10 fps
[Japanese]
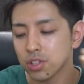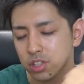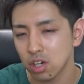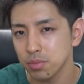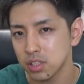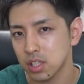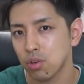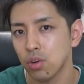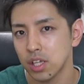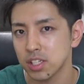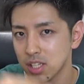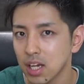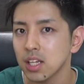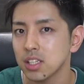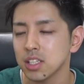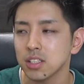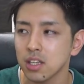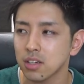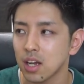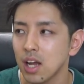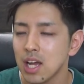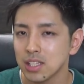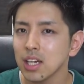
落ち込むって行為に繋がっちゃってるから、